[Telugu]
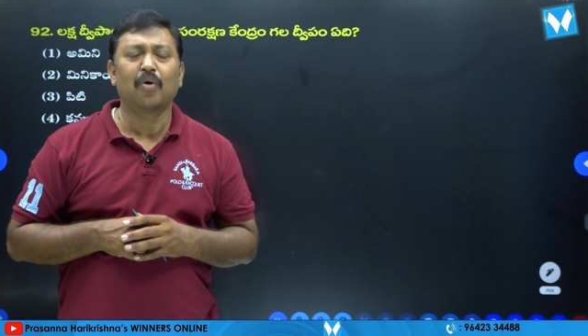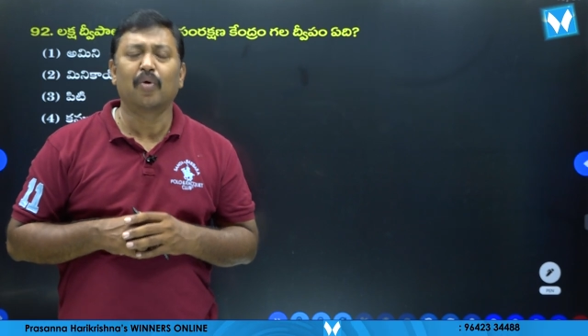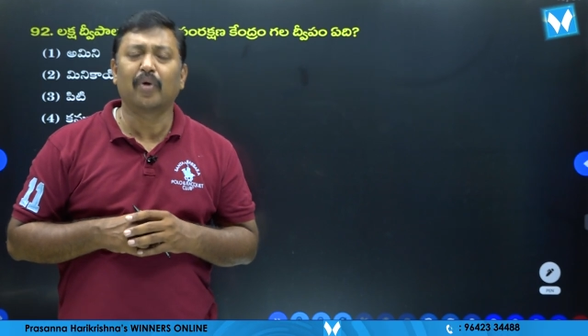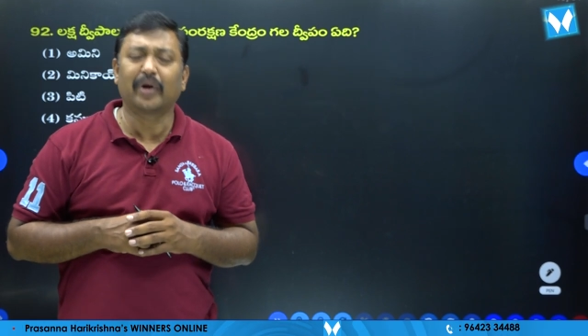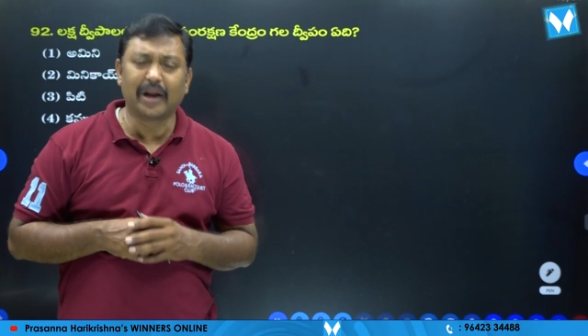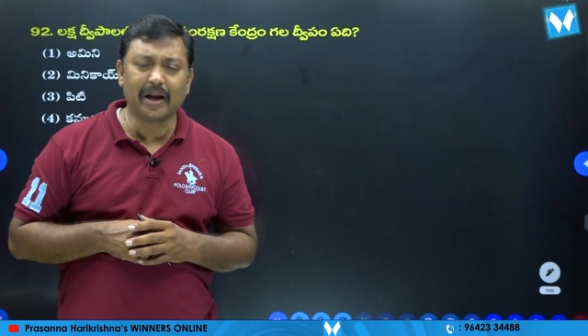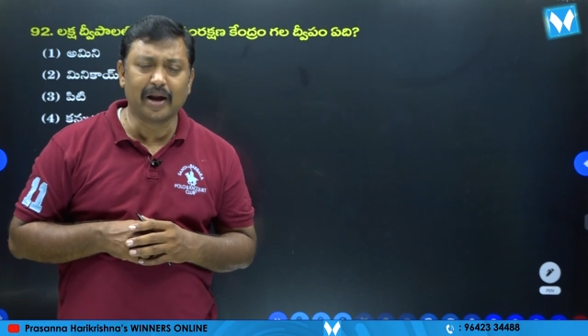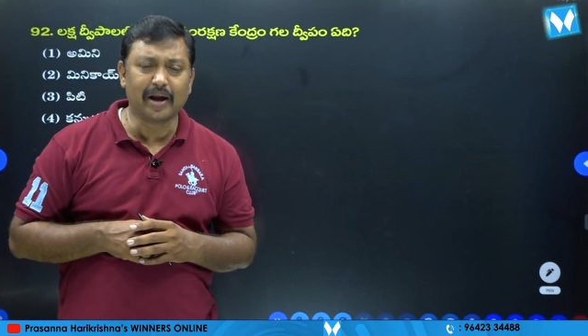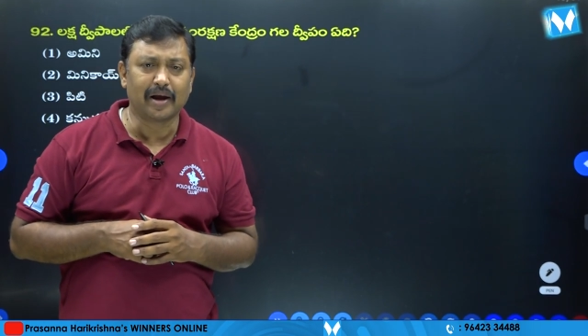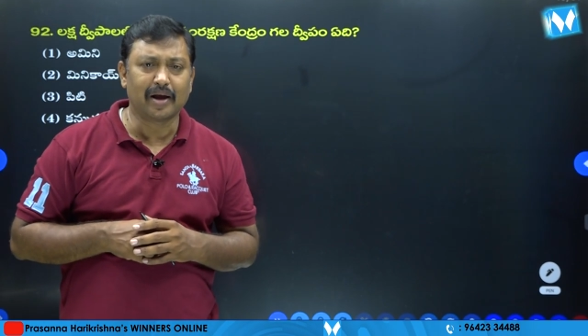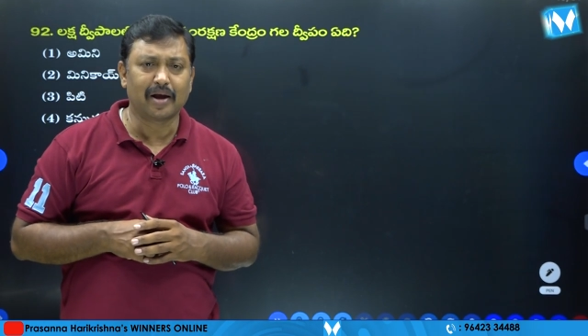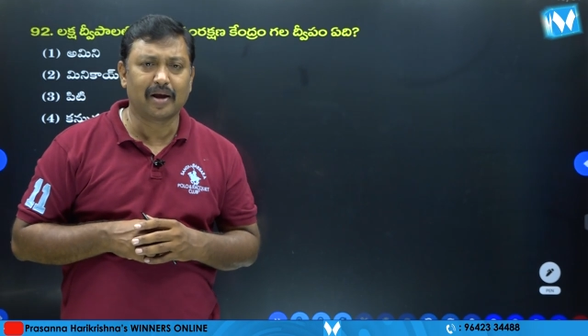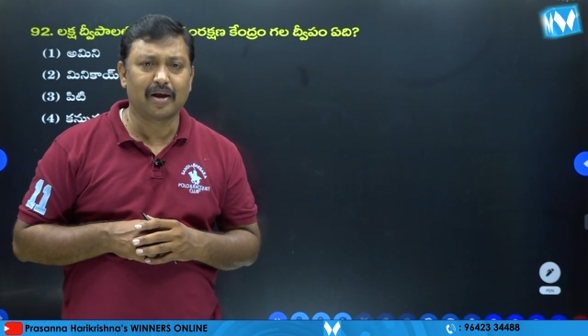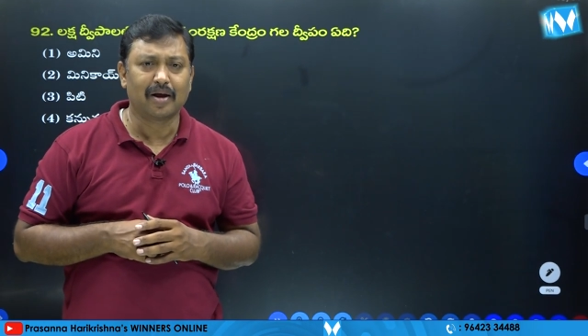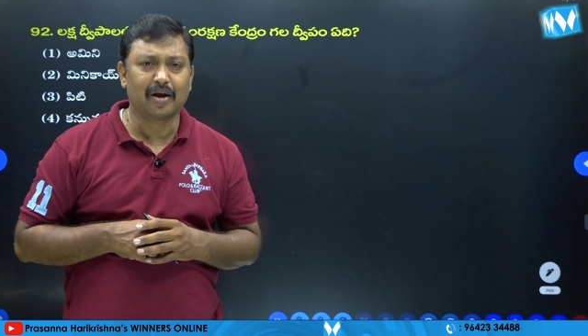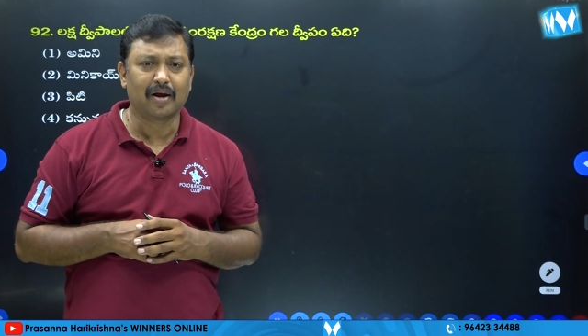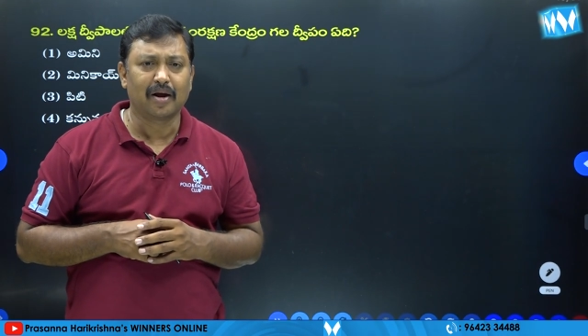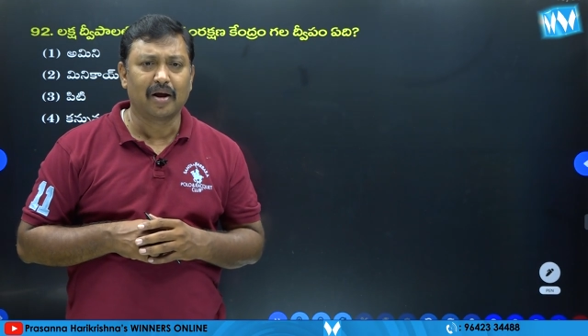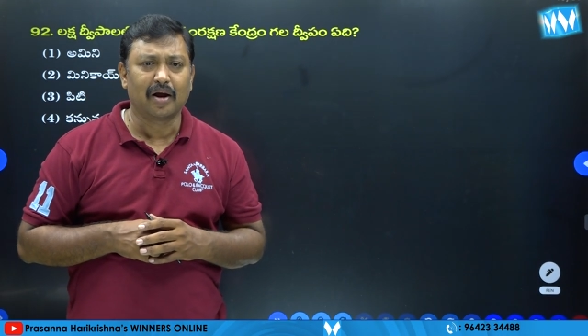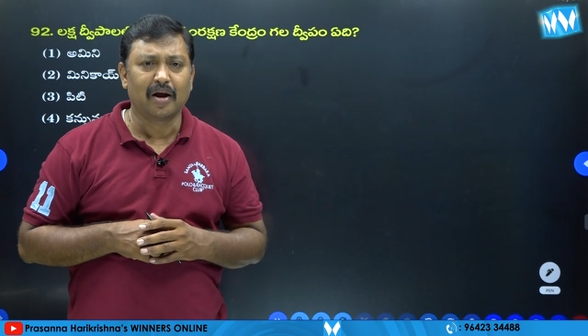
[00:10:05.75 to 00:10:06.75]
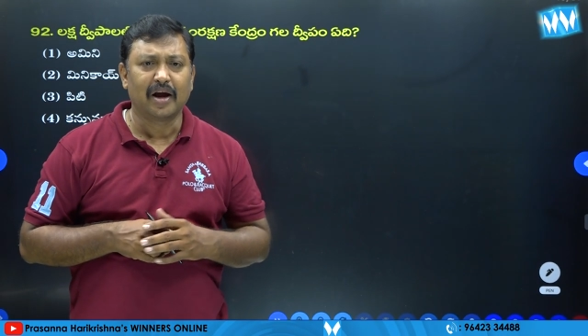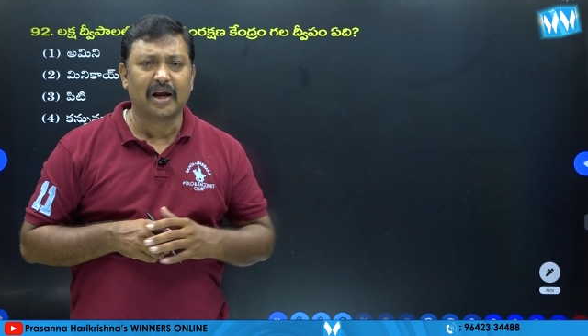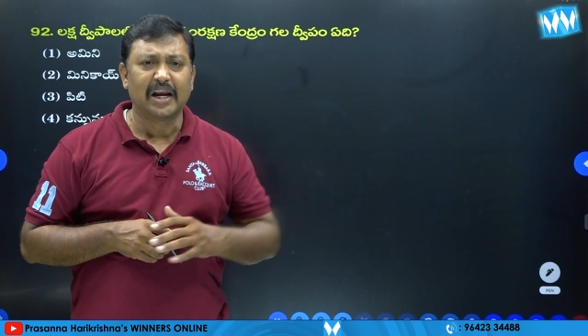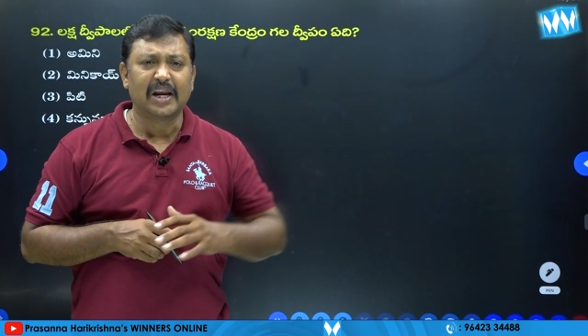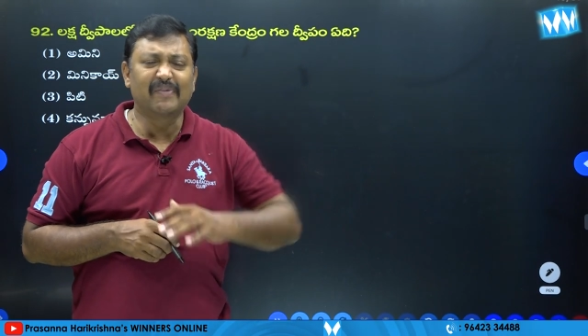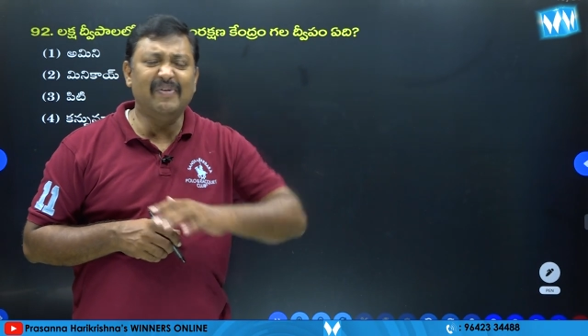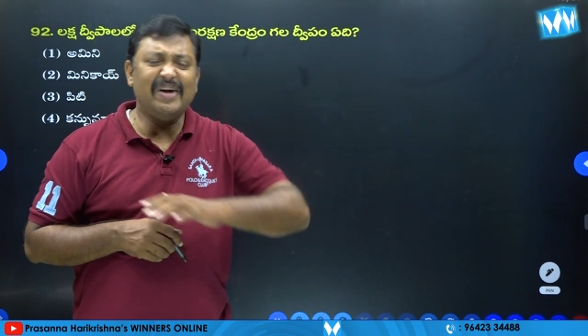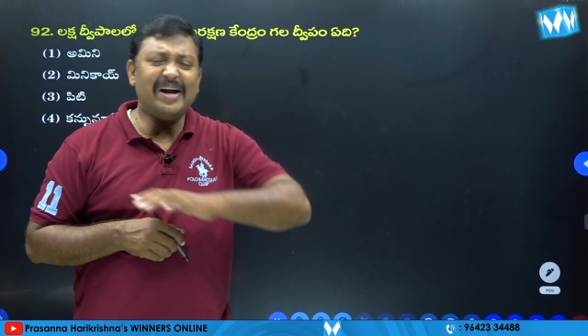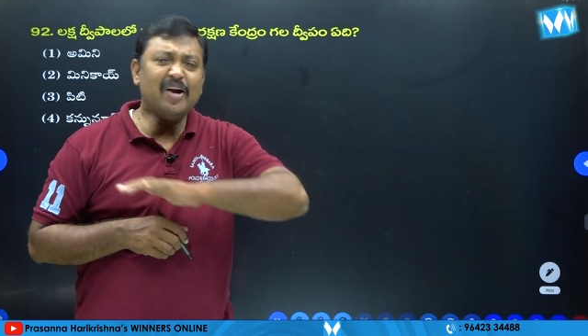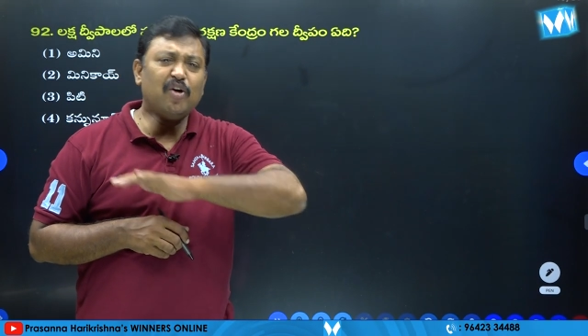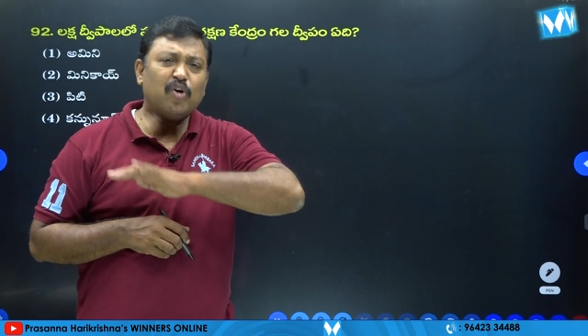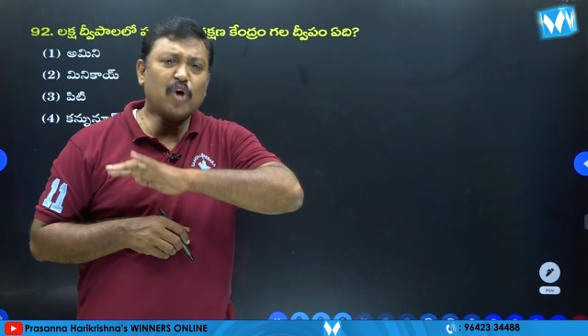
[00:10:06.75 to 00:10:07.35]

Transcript: ఓకే ఇవన్నీ